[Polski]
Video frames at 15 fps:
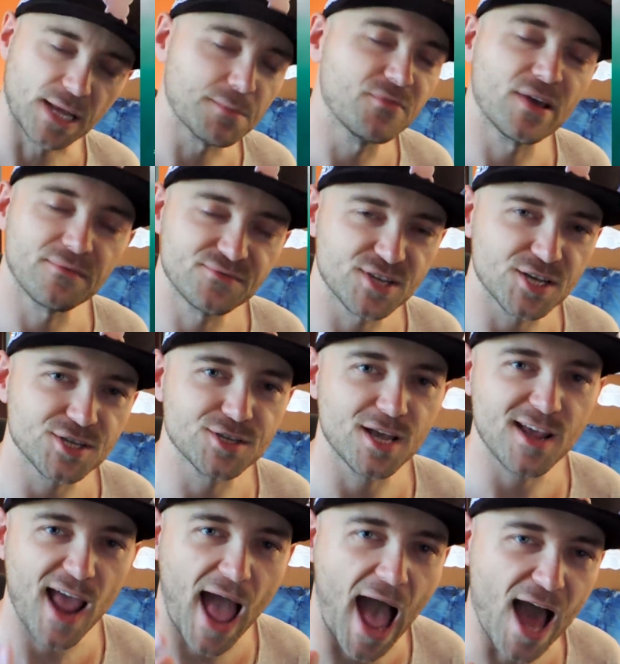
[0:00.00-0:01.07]
I tak mówiłem
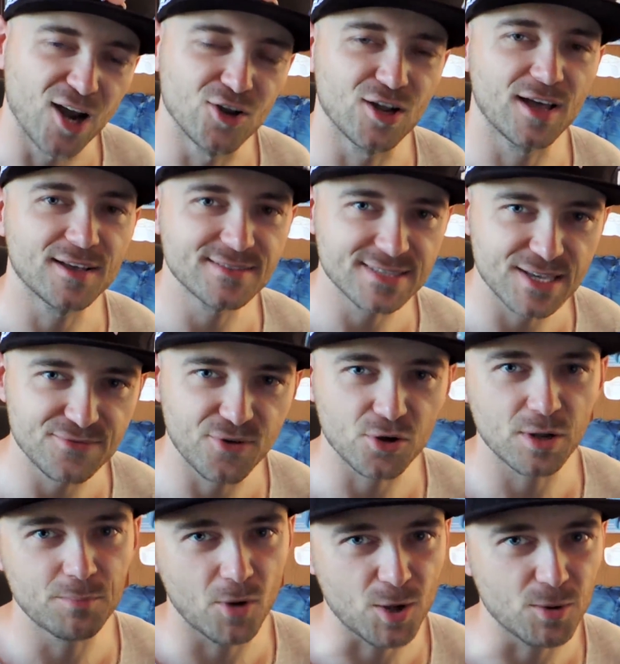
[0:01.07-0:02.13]
wcześniej, allańskie
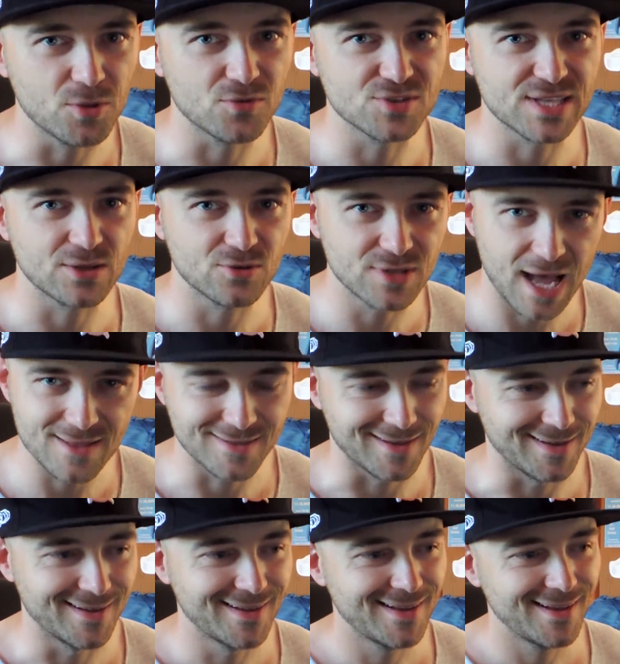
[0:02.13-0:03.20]
formy Pokémonów zostały
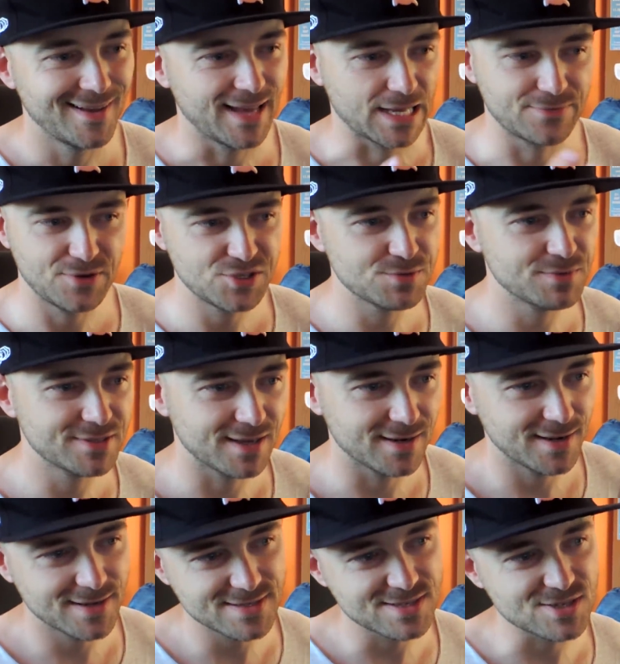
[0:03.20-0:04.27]
dodane. Jak widzimy
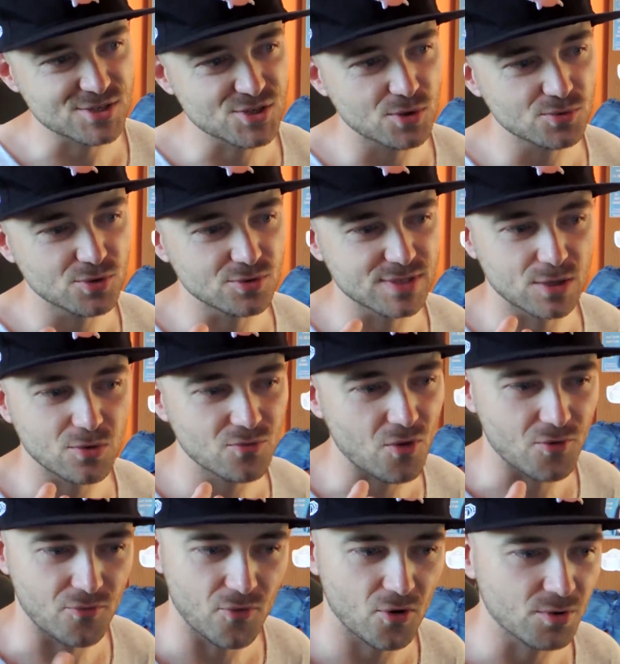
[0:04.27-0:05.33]
teraz, są to
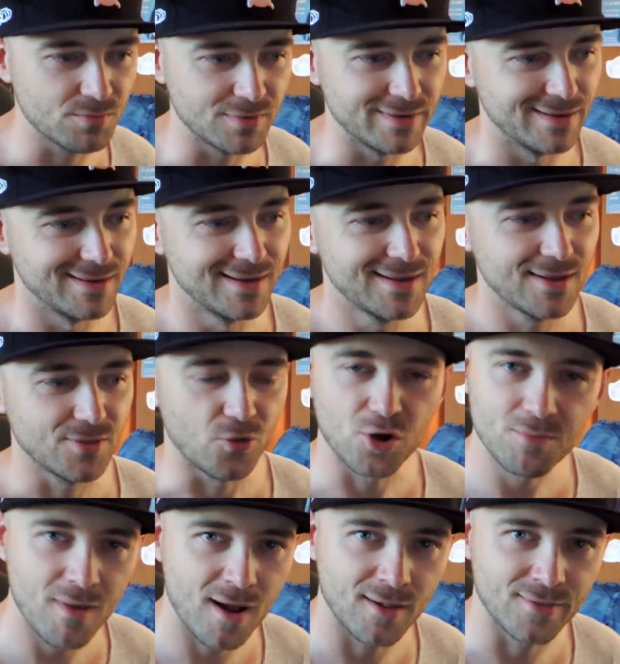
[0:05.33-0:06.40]
zarówno formy
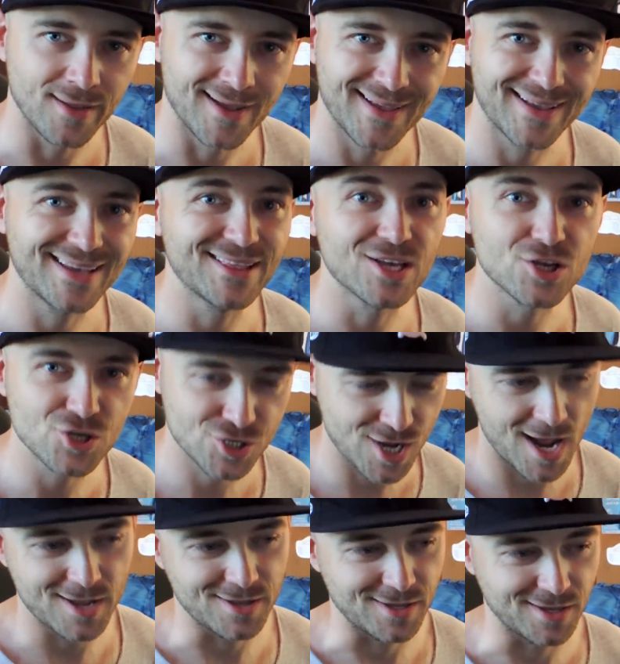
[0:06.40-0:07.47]
normalne, jak i też
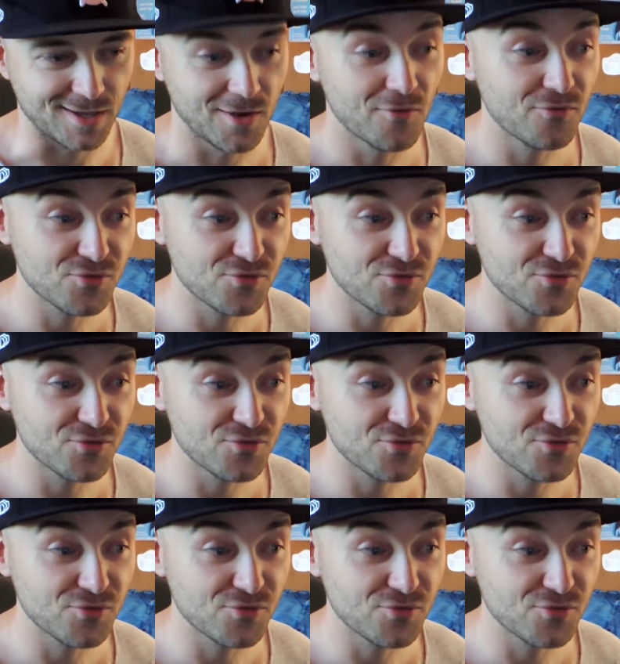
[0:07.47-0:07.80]
shiny.